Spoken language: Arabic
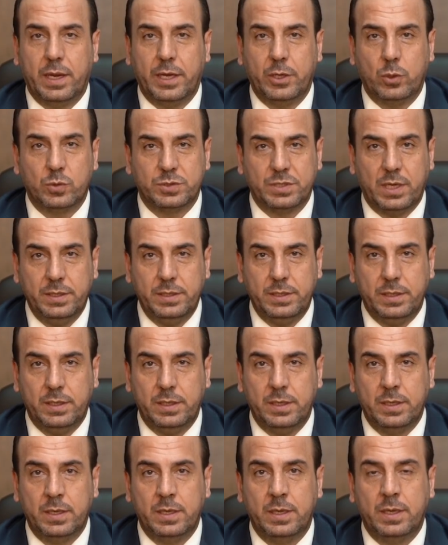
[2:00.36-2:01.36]
غير
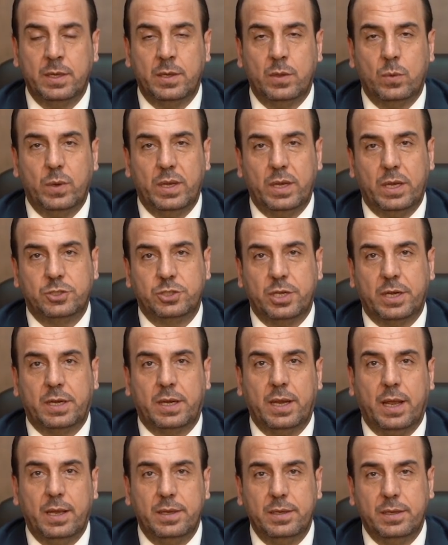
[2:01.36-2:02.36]
صحيح ولا
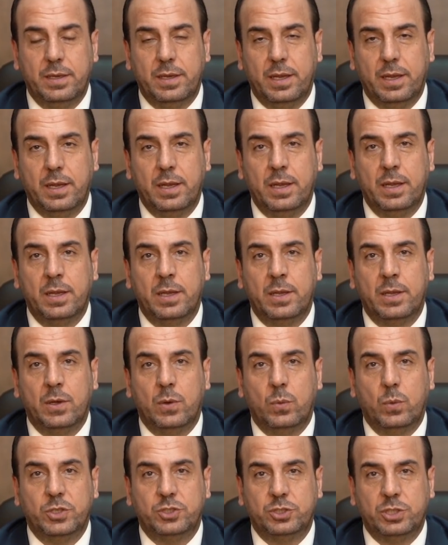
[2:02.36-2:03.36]
شك اننا
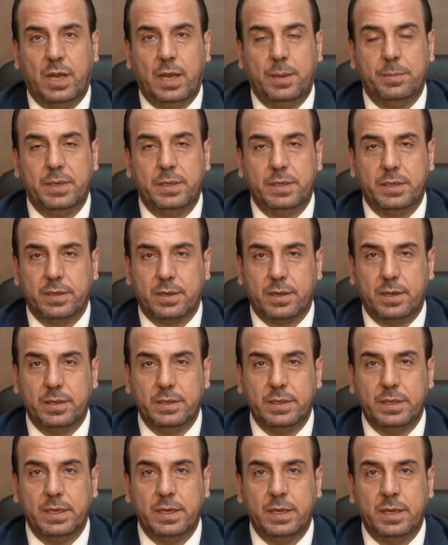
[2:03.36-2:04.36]
والشعب
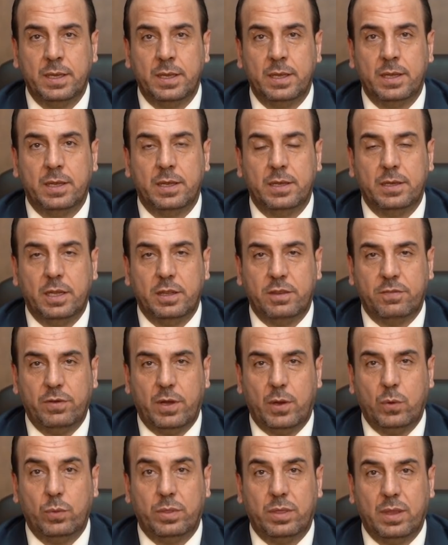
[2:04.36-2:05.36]
الايراني
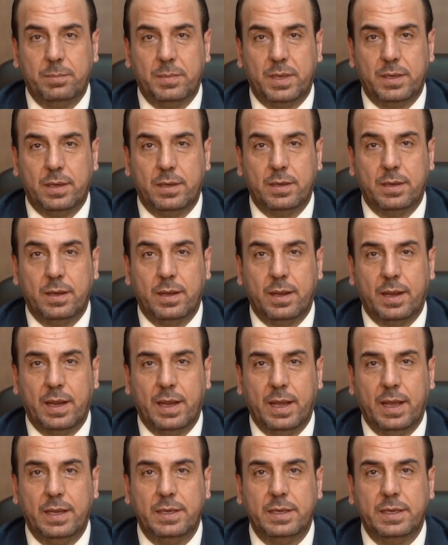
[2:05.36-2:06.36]
ندفع ثمنا
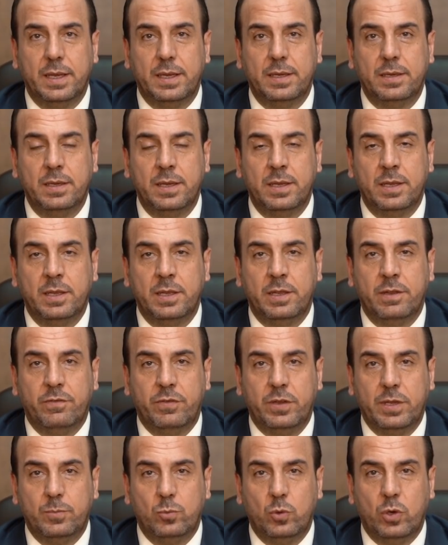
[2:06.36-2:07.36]
غاليا
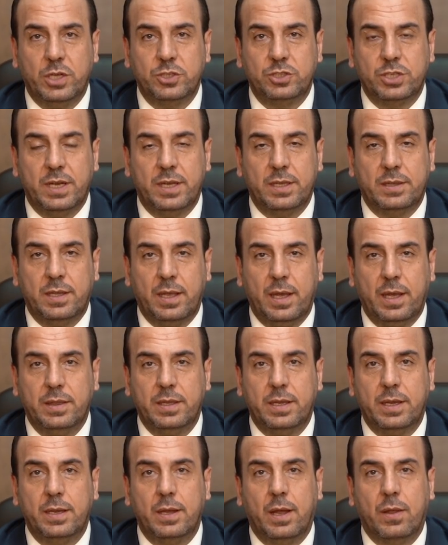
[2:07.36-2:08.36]
في مواجهه
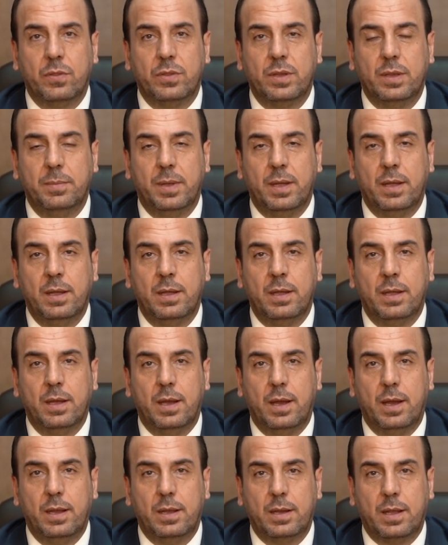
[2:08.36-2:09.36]
هذه الانظمه
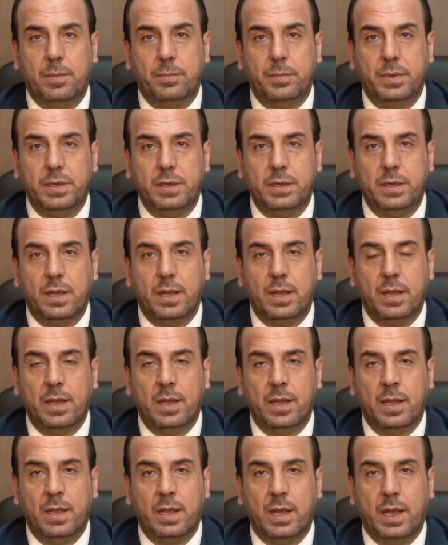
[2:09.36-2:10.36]
القمعيه
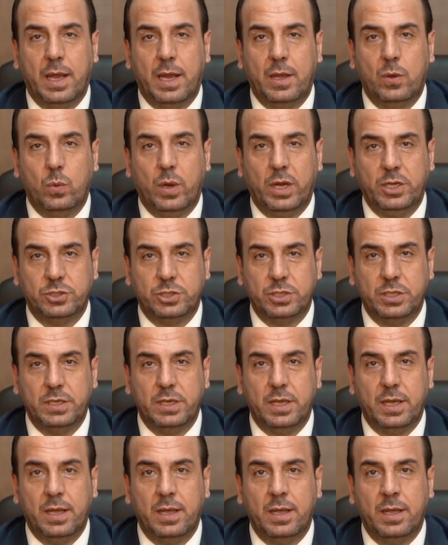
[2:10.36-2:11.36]

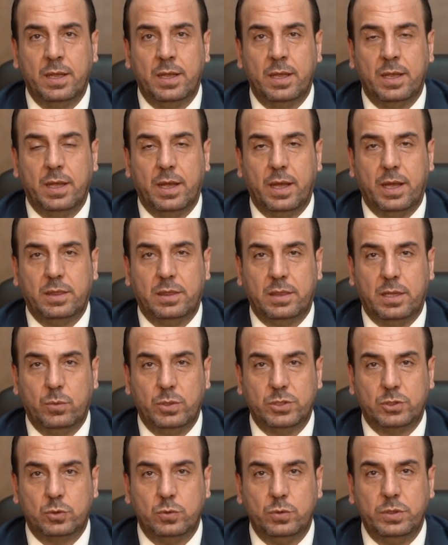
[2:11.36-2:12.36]
الوحشيه
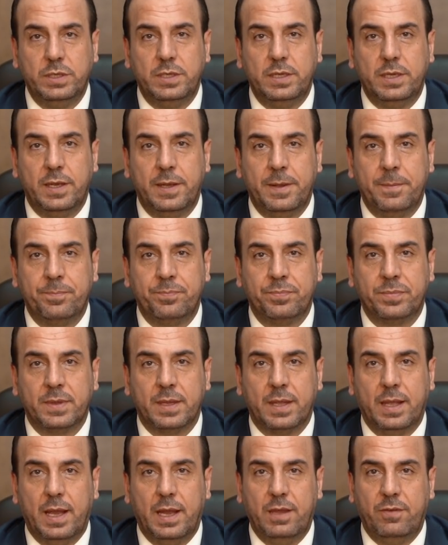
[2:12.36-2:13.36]
التوسعيه
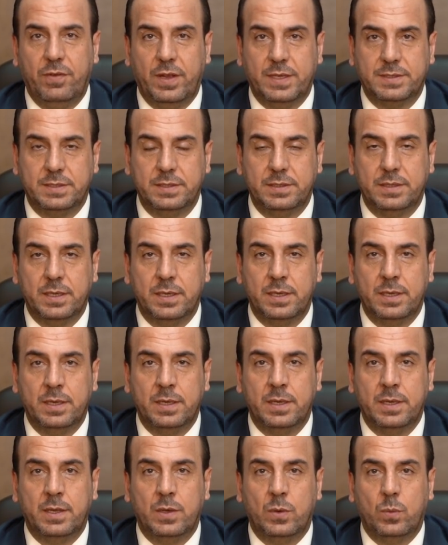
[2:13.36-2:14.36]
الفاسده
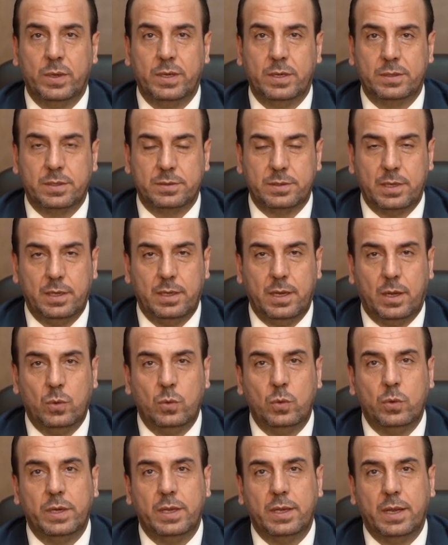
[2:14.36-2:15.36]

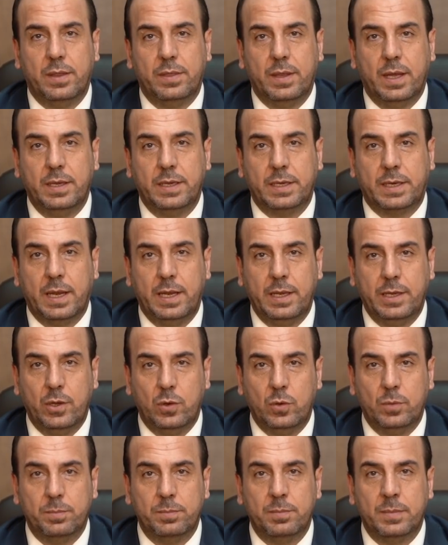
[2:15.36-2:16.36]
ونتطلع الى ذلك
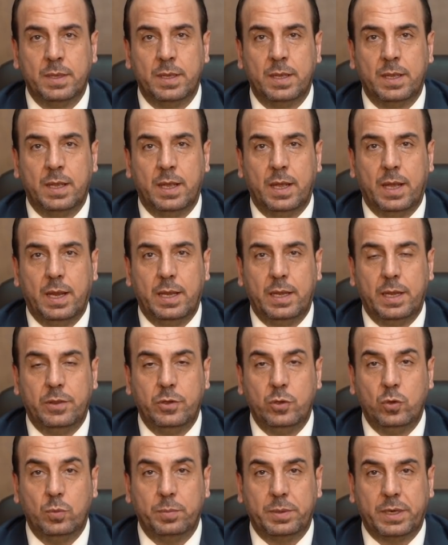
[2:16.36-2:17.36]
اليوم
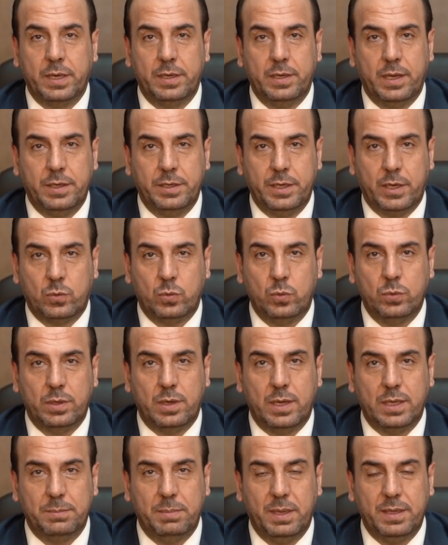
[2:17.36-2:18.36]
الذي يمكن ان يكون
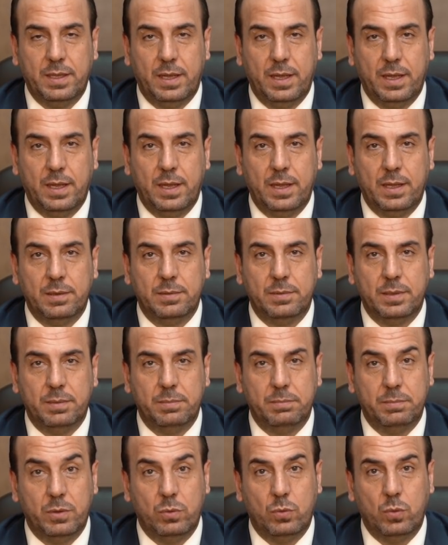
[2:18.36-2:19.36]
قد بدا
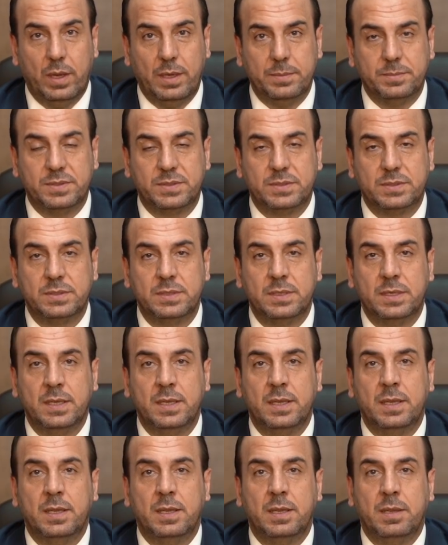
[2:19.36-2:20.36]
منذ امس
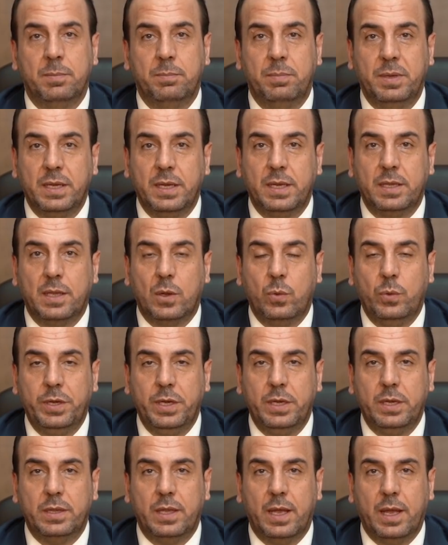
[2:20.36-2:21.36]

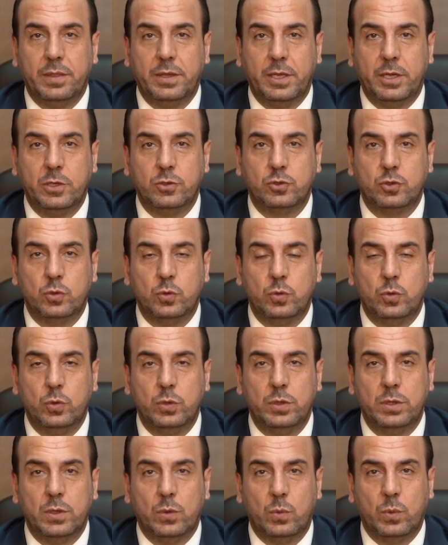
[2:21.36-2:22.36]
بتوحيد هذه
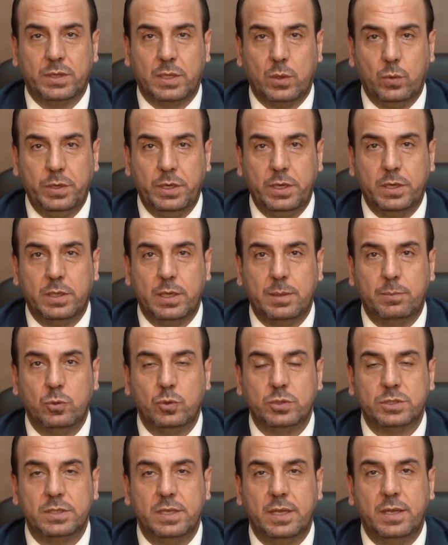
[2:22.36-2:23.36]
الجهود وتوحيد
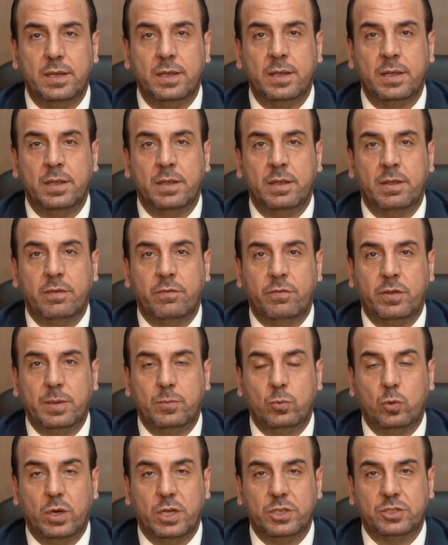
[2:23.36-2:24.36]
البوصله في
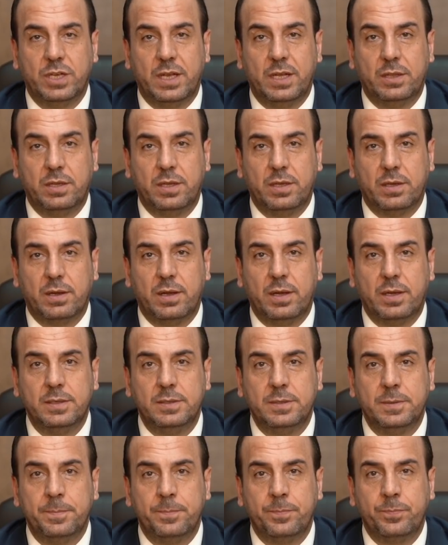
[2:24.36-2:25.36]
مواجهه
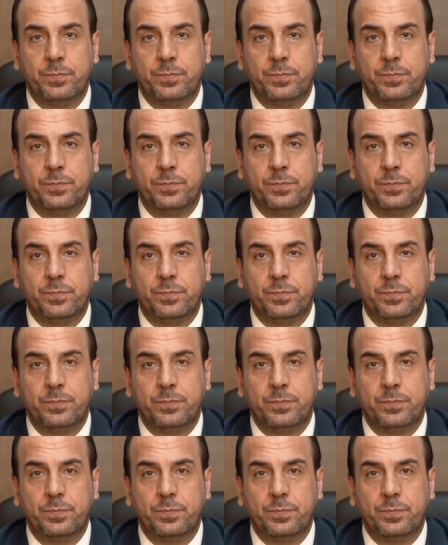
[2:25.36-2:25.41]
ايران